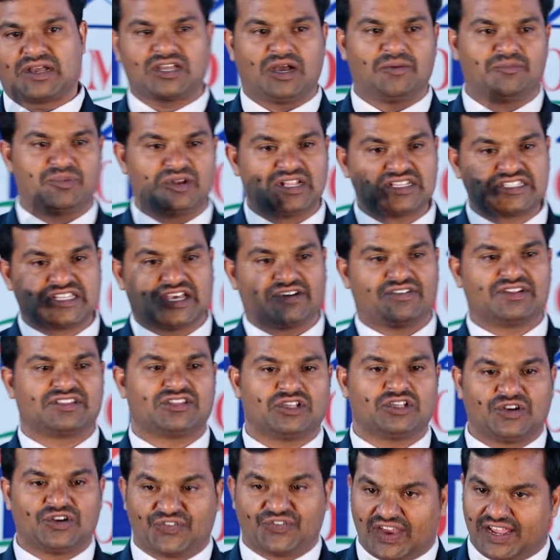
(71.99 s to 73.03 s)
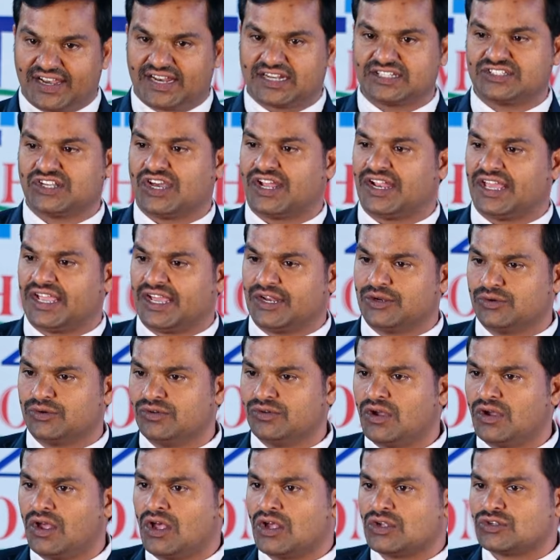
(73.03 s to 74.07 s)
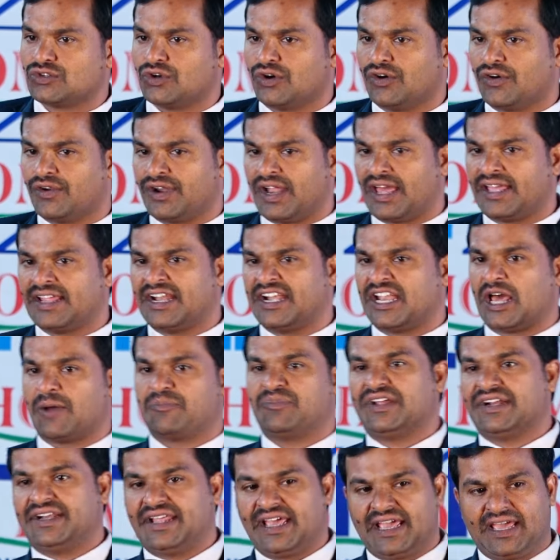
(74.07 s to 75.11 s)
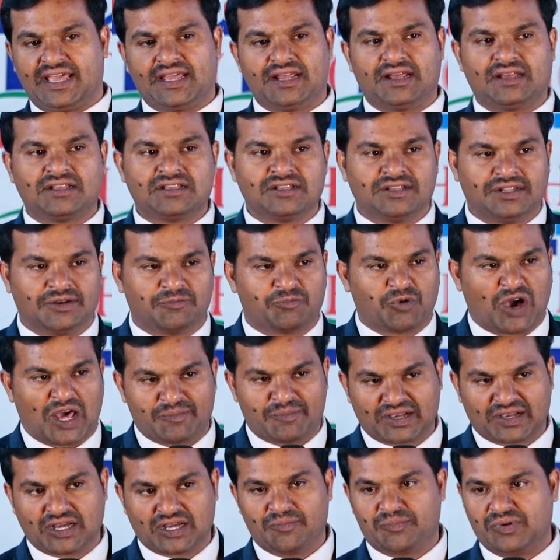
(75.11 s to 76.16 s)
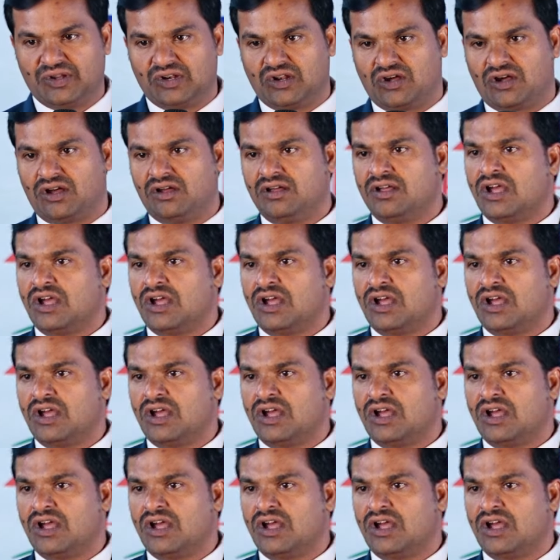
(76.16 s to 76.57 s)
కంపెనీలో సెవెన్ థౌసండ్ ఫైవ్ హండ్రెడ్ జాయిన్ అయ్యాను సో నా ఎండ్ ఆఫ్ ది డే ఇన్ ఫార్మా కంపెనీలో